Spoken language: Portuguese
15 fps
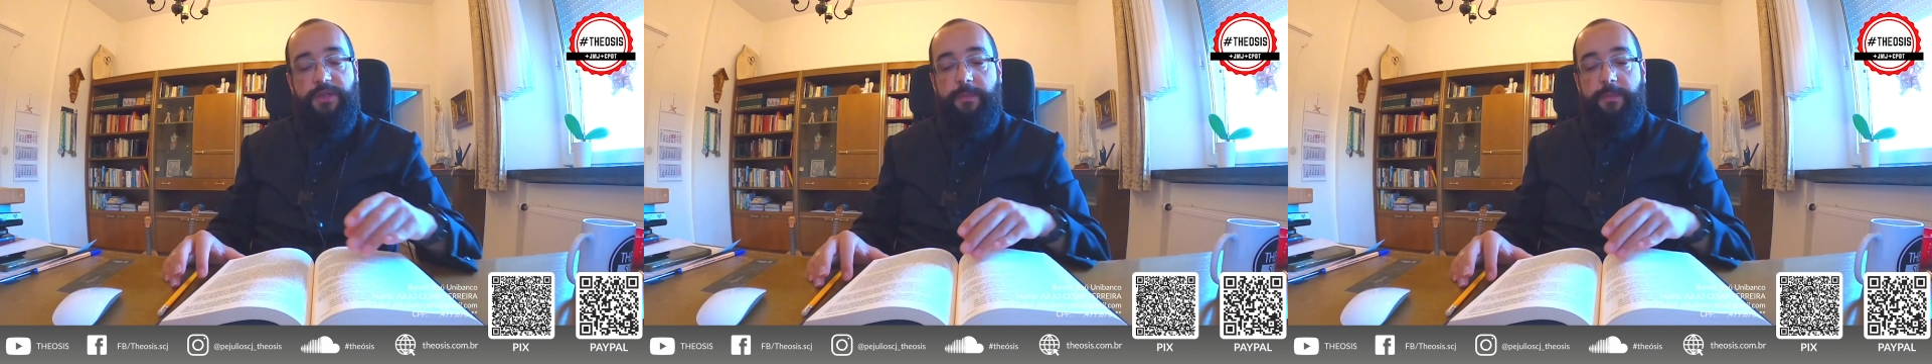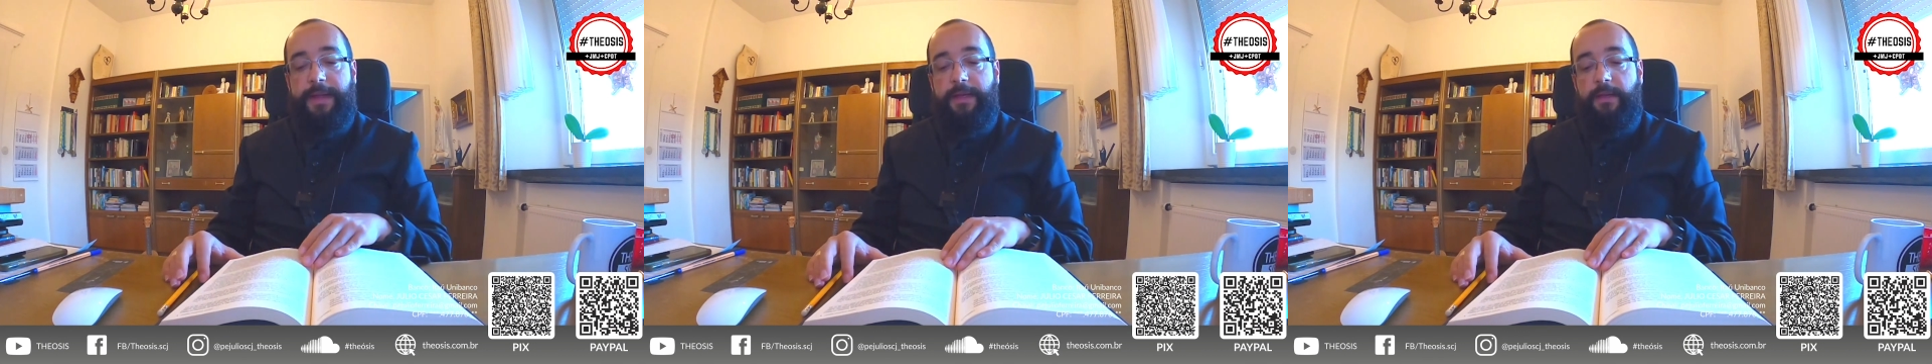
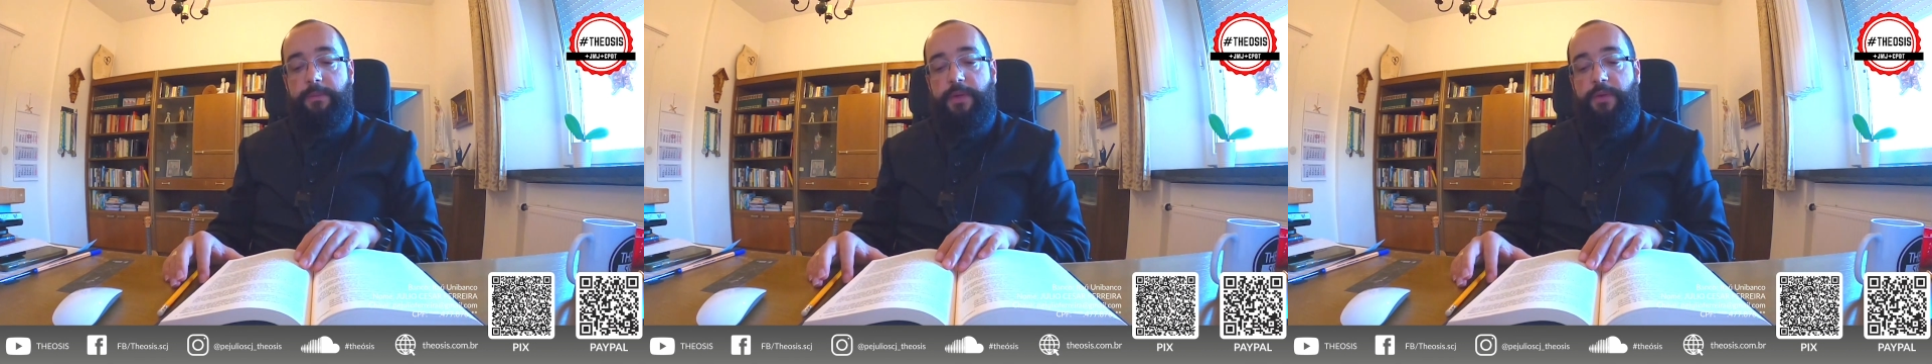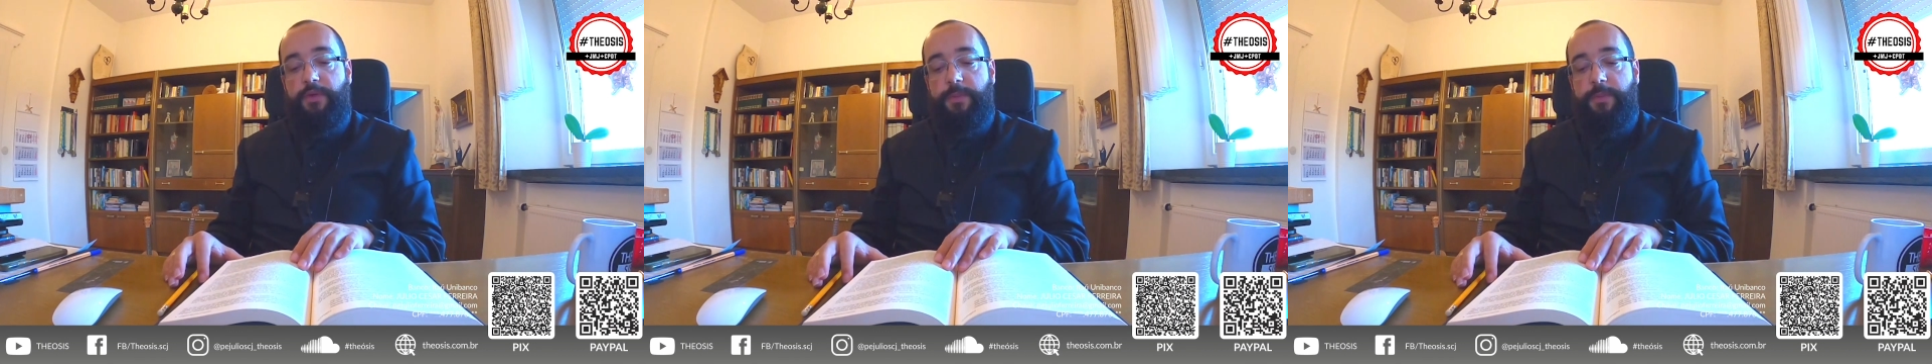São Padre
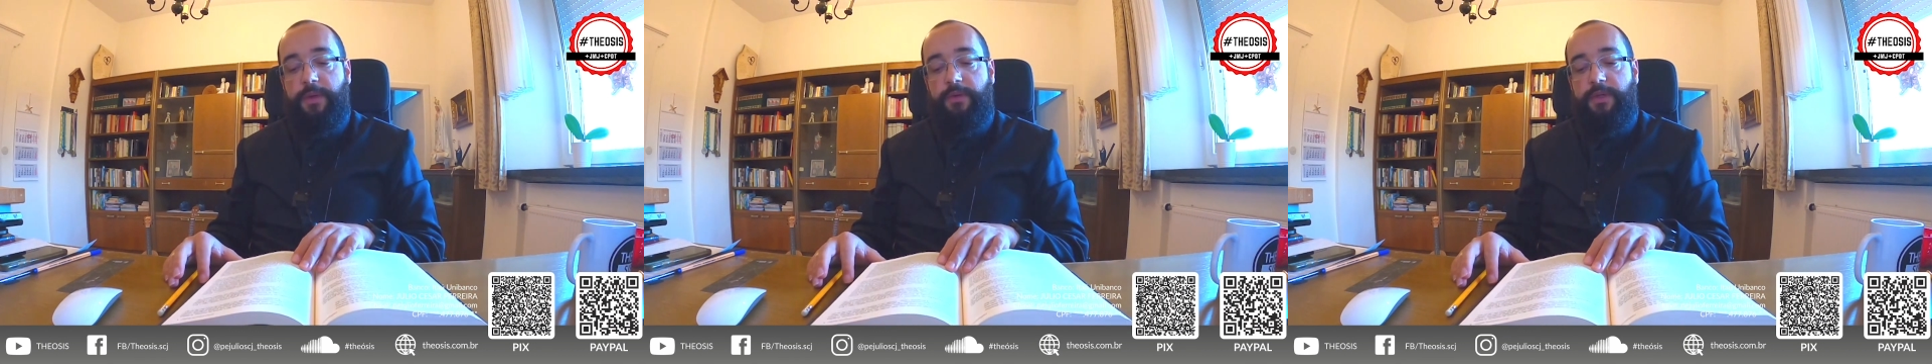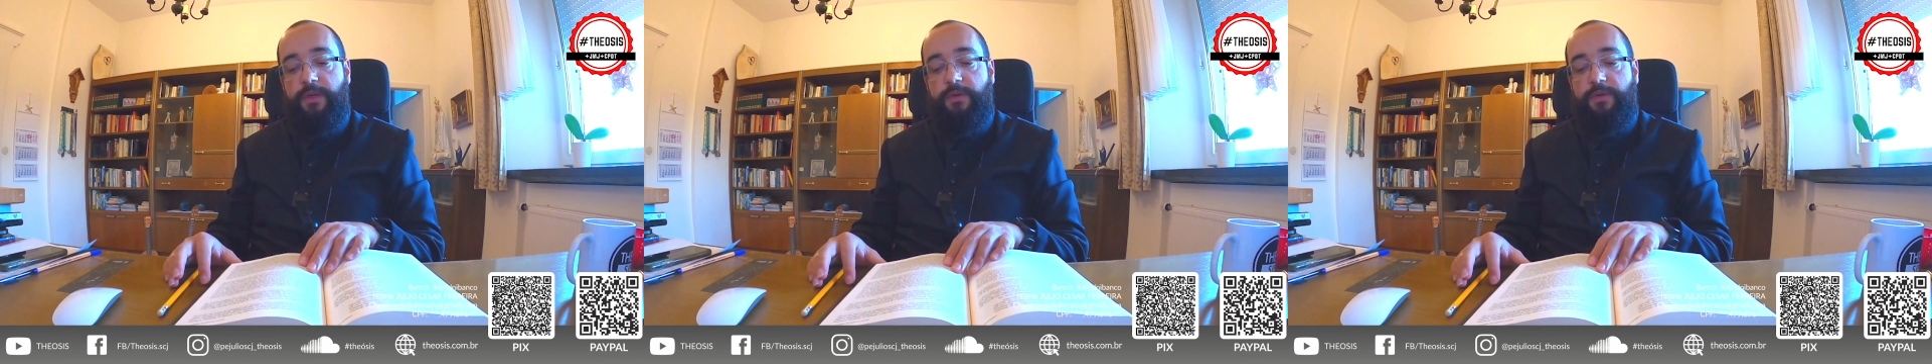Pio de
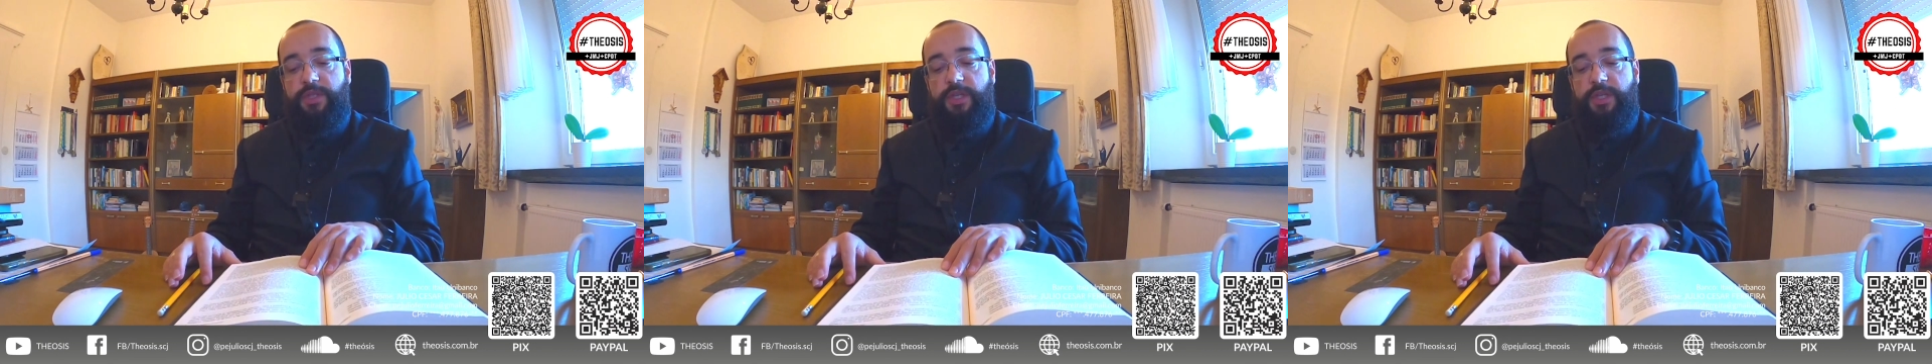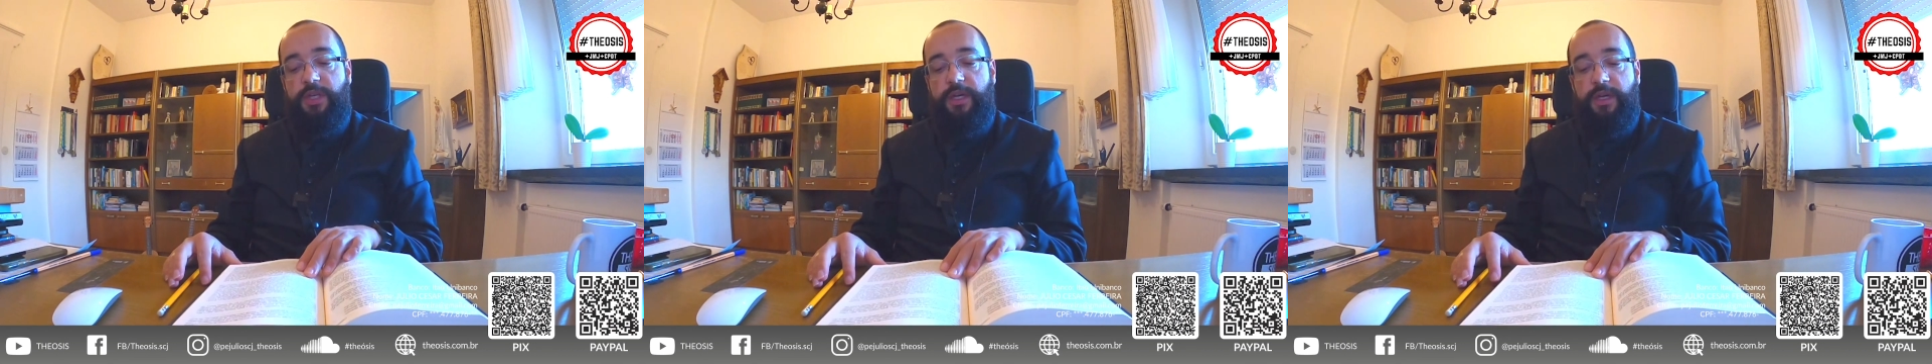
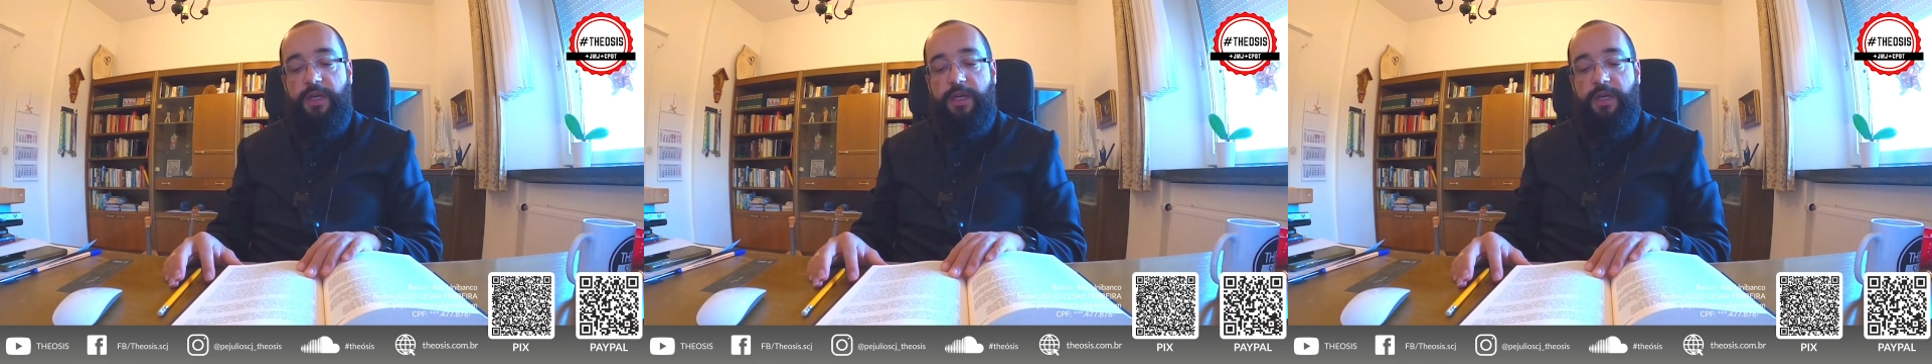Peltrautina,